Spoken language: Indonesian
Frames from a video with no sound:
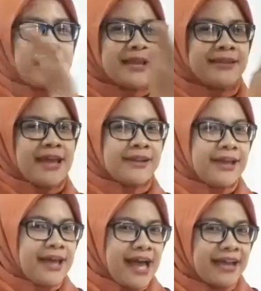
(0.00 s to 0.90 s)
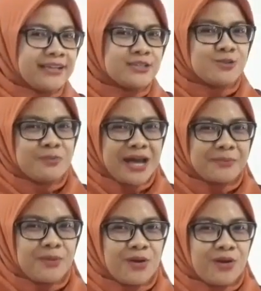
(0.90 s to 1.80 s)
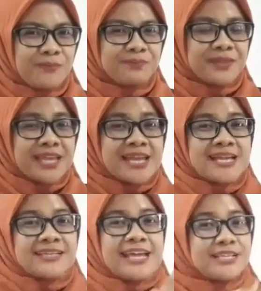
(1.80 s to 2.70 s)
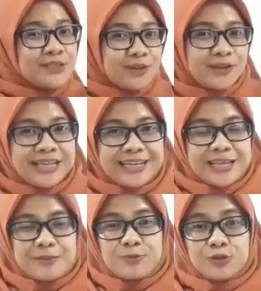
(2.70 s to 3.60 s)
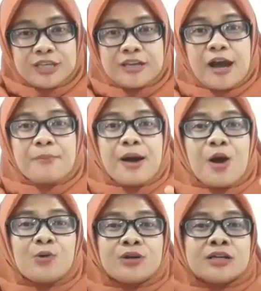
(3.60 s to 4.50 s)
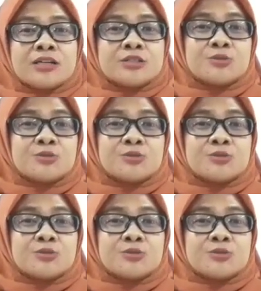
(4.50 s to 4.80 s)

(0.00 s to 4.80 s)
Bandara Adi Sumarmo. Dari Solo ini, Butika mau ke